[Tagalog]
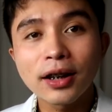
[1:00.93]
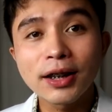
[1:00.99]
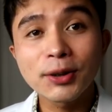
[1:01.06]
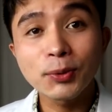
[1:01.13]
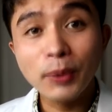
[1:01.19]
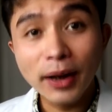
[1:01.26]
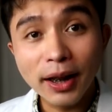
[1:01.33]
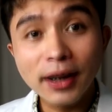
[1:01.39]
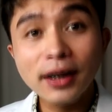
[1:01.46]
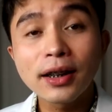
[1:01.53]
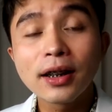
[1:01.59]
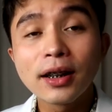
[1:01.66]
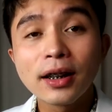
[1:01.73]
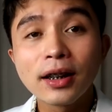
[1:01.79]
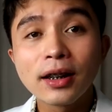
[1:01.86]
is when
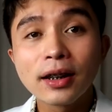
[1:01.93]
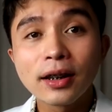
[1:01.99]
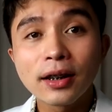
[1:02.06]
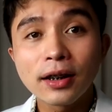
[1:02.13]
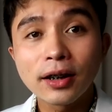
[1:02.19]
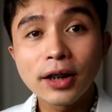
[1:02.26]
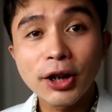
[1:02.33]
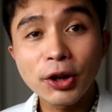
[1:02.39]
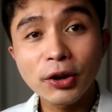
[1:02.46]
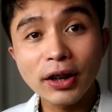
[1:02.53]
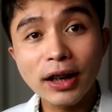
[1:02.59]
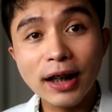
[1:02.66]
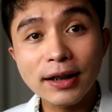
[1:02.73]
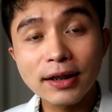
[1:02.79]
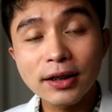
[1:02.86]
the
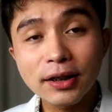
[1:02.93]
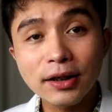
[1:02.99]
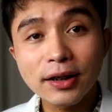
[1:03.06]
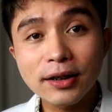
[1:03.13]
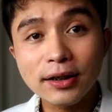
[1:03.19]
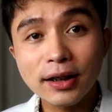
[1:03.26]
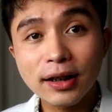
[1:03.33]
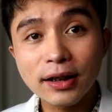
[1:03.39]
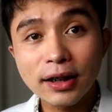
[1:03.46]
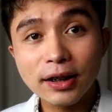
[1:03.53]
uric acid crystal